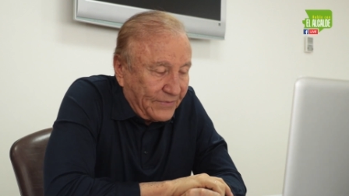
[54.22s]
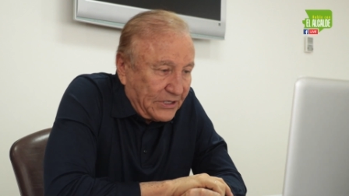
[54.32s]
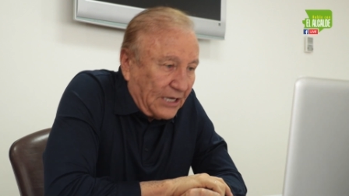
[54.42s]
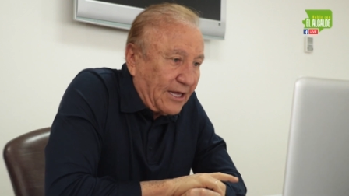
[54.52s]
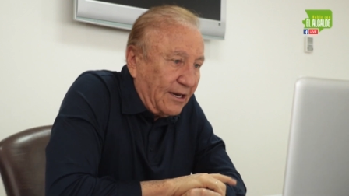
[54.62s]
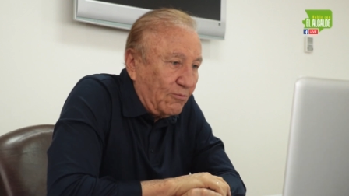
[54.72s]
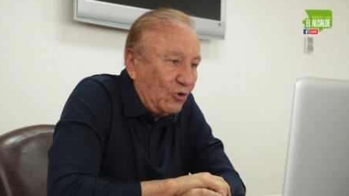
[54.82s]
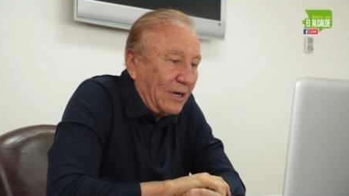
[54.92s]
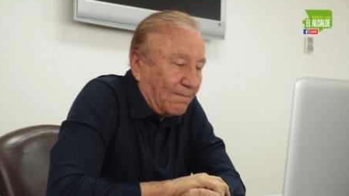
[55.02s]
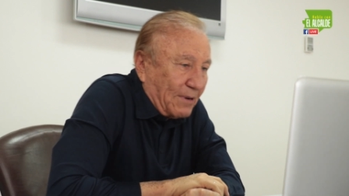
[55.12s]
ya
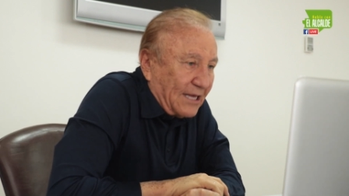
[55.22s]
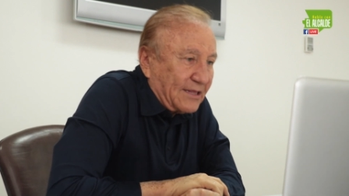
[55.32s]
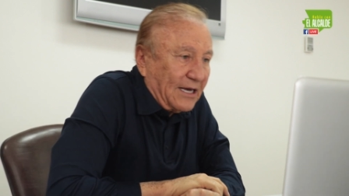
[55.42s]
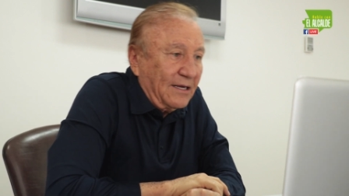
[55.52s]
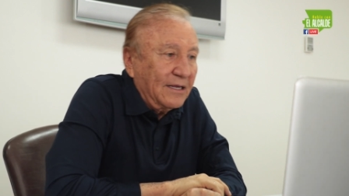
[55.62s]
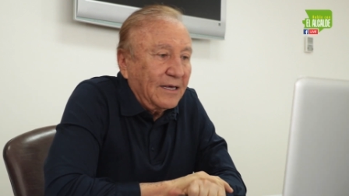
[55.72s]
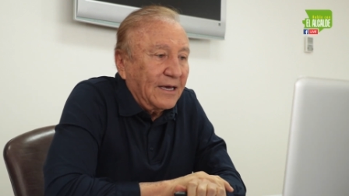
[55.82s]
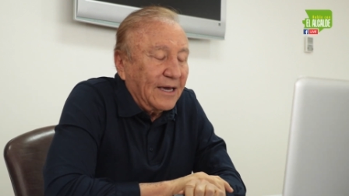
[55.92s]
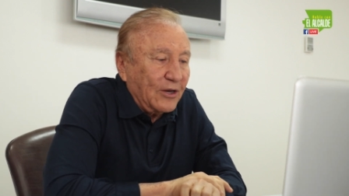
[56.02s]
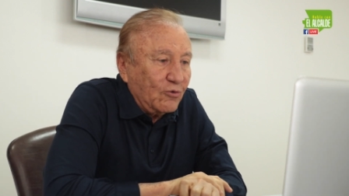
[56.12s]
tenemos la plata
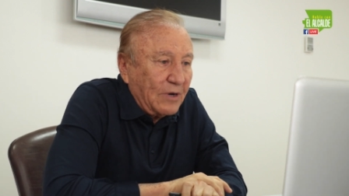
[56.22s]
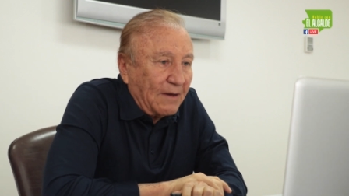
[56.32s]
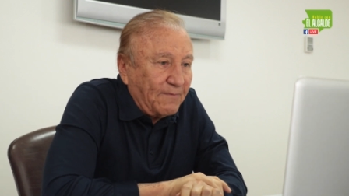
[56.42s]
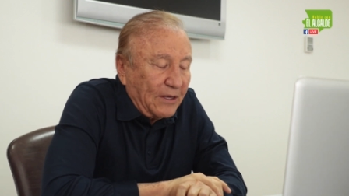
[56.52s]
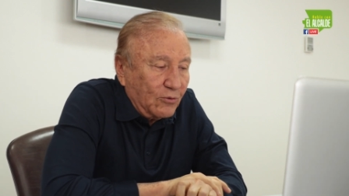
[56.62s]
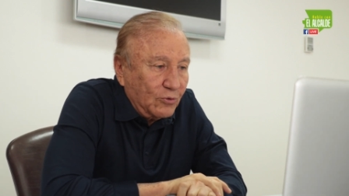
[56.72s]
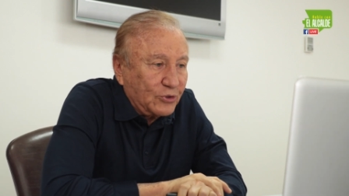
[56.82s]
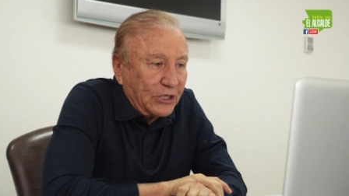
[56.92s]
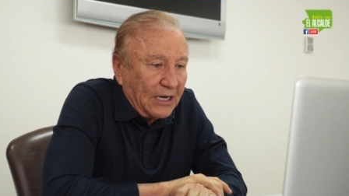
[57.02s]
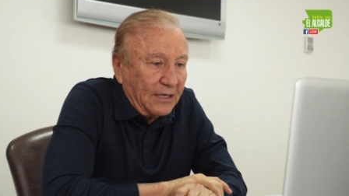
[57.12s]
en una
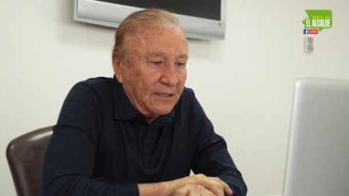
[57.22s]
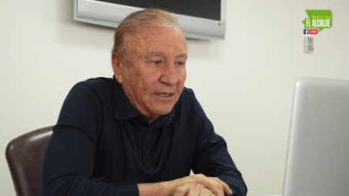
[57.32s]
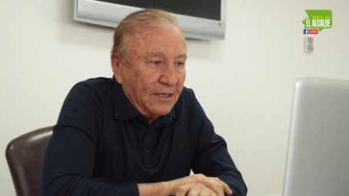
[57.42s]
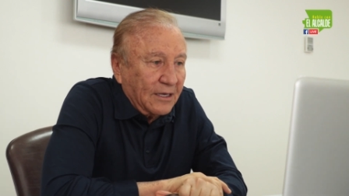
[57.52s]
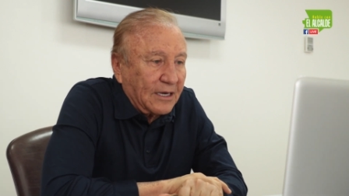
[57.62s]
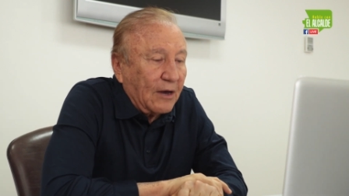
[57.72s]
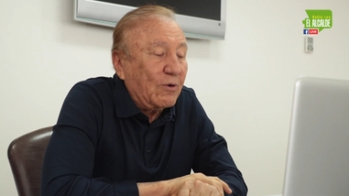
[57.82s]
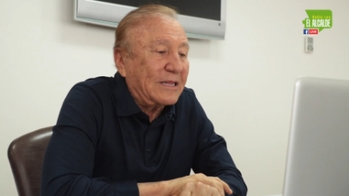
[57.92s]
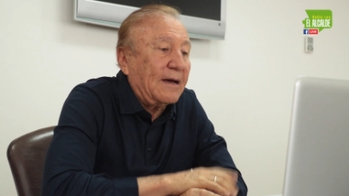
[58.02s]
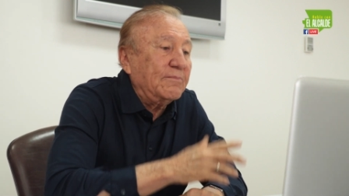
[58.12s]
fiducia, que
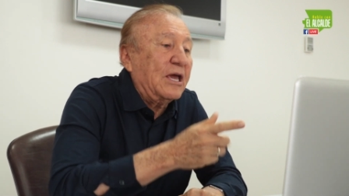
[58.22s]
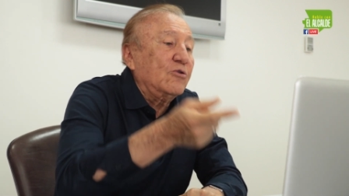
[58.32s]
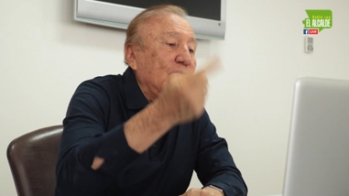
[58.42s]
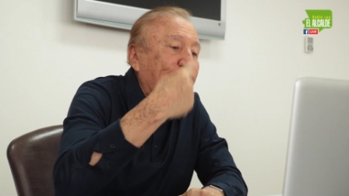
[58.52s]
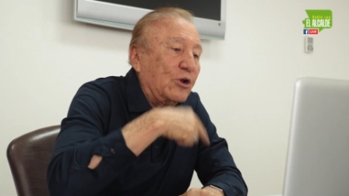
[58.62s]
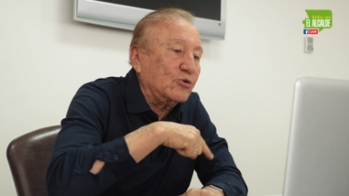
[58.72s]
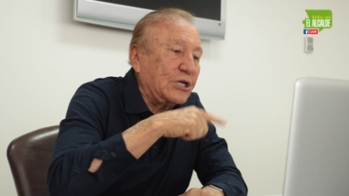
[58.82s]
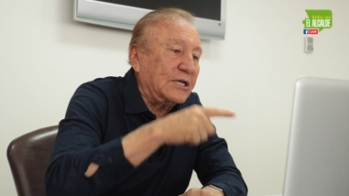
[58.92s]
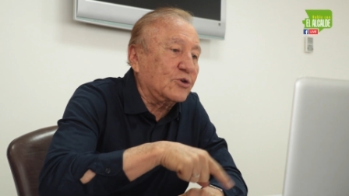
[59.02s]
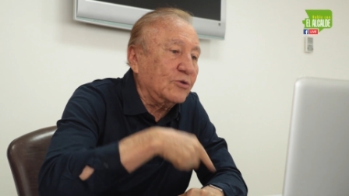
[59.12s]
fue también un
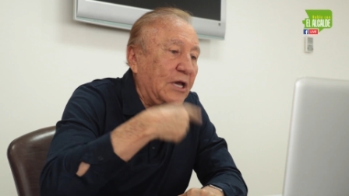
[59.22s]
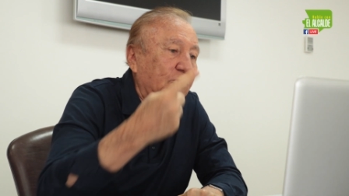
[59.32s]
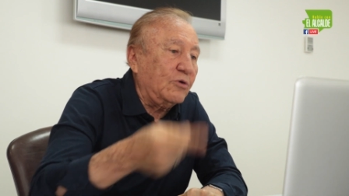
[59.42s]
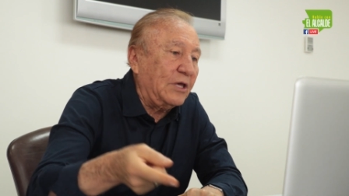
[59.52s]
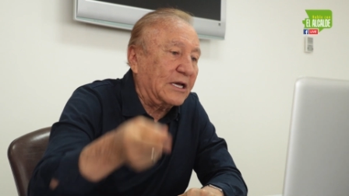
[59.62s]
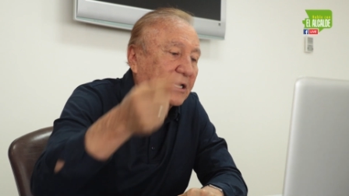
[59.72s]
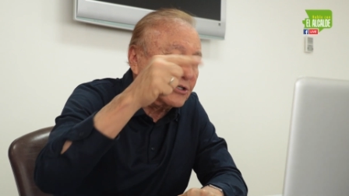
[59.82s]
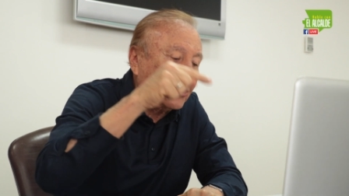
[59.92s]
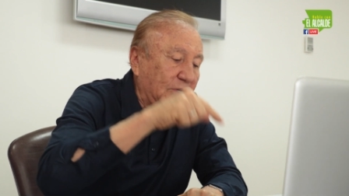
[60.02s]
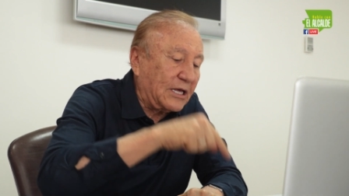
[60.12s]
proceso de
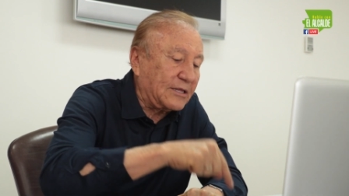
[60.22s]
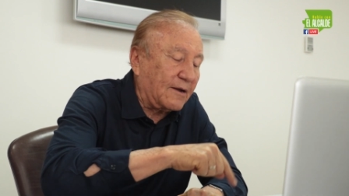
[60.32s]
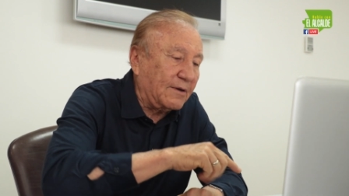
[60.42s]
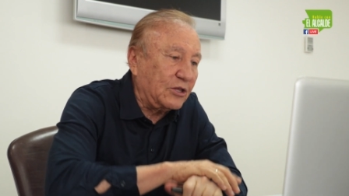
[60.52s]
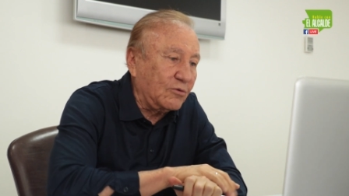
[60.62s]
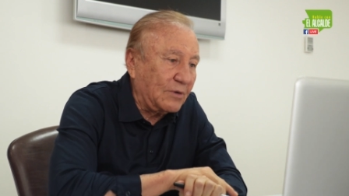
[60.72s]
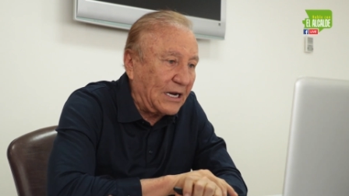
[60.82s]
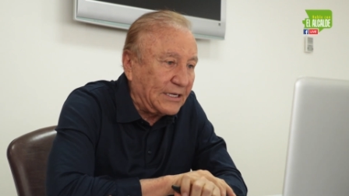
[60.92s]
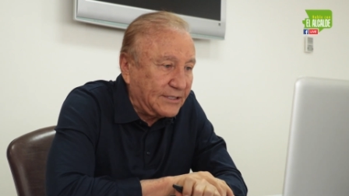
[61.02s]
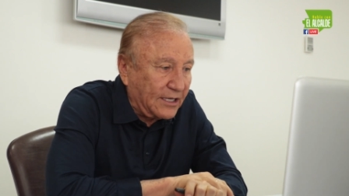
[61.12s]
adjudicación a través de
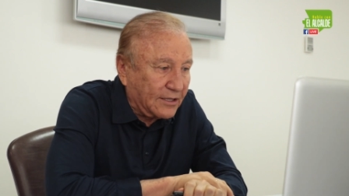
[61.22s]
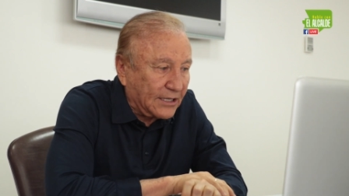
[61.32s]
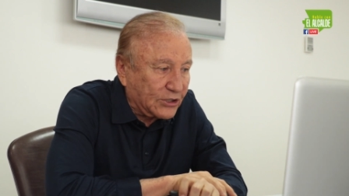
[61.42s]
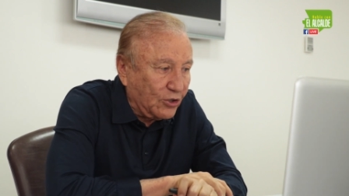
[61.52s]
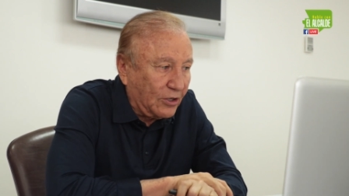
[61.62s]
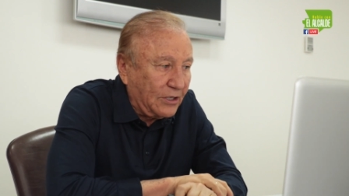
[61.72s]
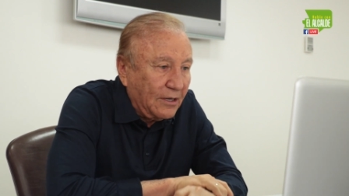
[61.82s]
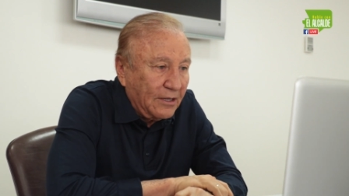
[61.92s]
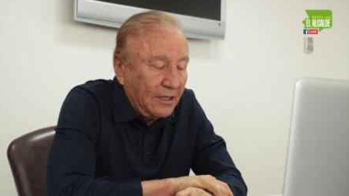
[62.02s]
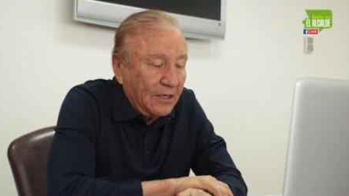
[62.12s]
una licitación,
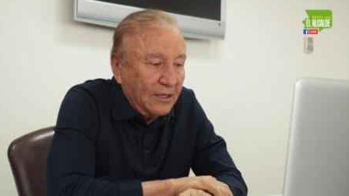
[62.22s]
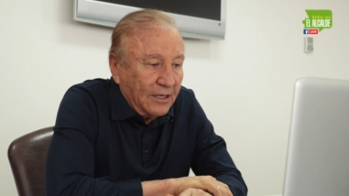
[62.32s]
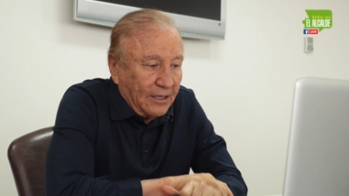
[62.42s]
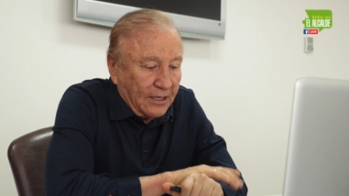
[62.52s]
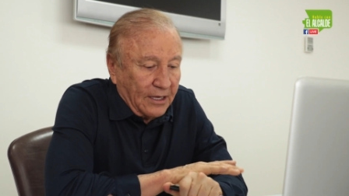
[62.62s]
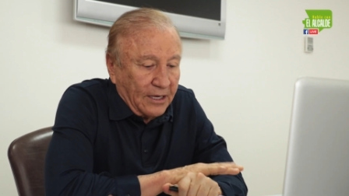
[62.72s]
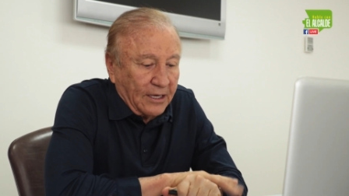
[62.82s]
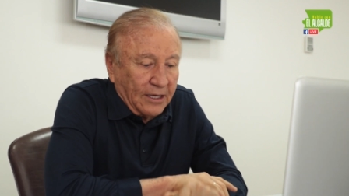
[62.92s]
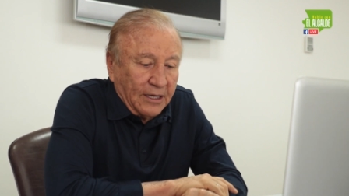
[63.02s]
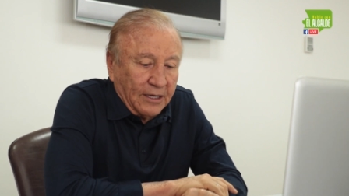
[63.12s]

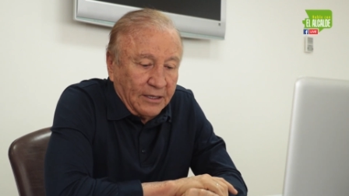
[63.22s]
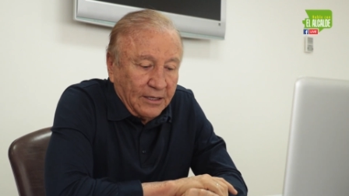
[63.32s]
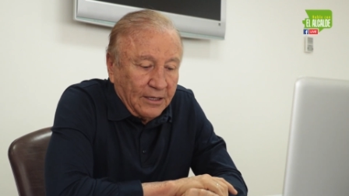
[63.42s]
eh,